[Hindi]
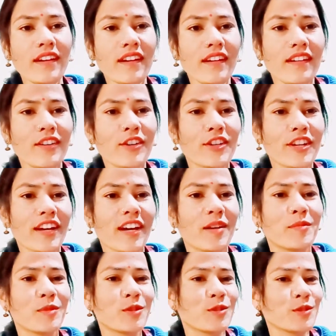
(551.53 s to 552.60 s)
और
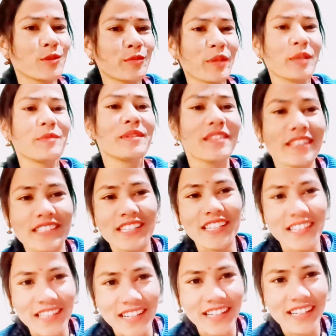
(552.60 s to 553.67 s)
आप लोगों को बेबी कैसा
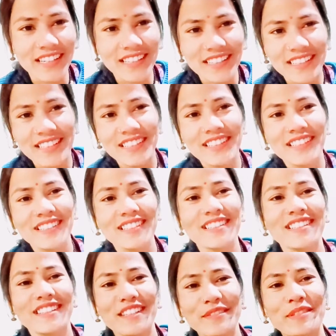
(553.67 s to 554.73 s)
लगा
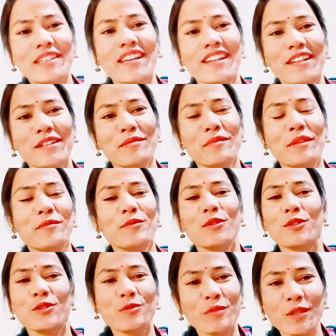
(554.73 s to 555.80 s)
ये बताना कमेंट में
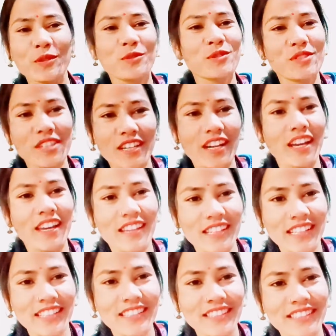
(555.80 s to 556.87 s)
और तो मैंने कुछ दिखाया
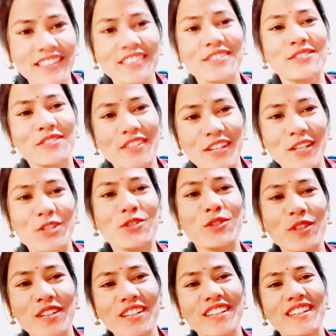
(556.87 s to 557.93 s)
नहीं उसके लिए
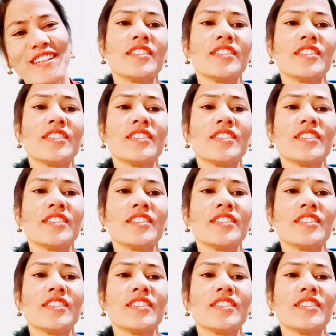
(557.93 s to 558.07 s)
सॉरी